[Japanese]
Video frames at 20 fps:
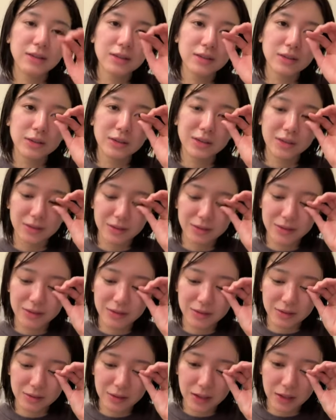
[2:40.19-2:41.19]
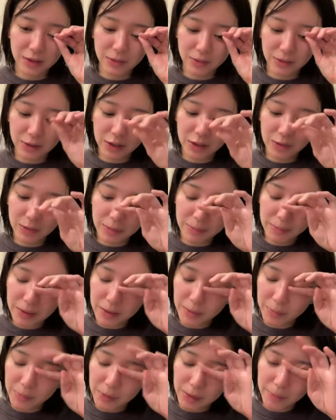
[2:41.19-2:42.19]
そう結構この日は
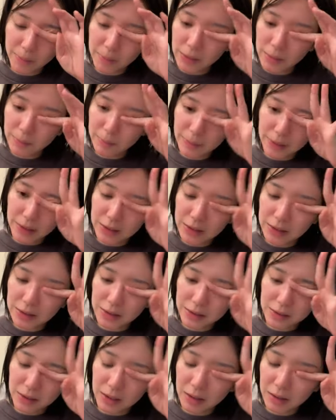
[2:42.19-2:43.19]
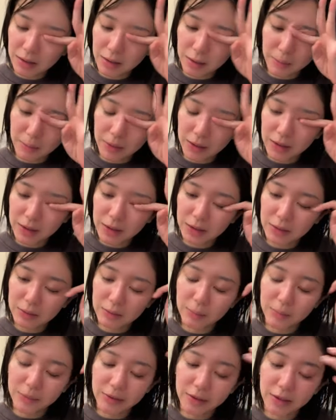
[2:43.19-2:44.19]
まあまあまあまあ一旦我慢やと思っ
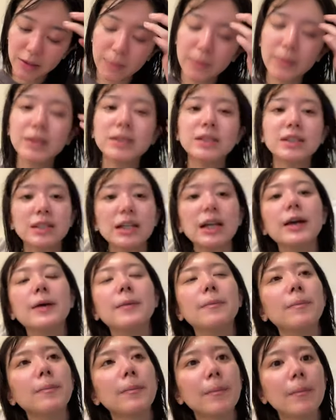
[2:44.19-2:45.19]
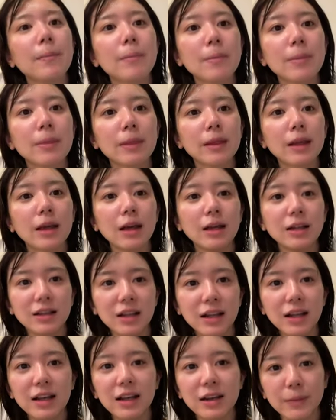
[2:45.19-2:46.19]
て我慢して、
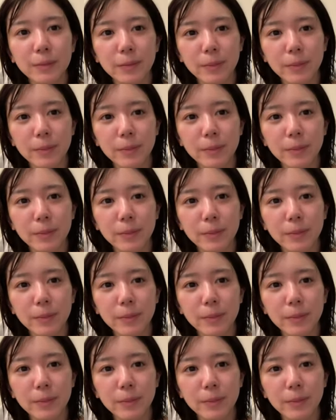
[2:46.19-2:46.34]
で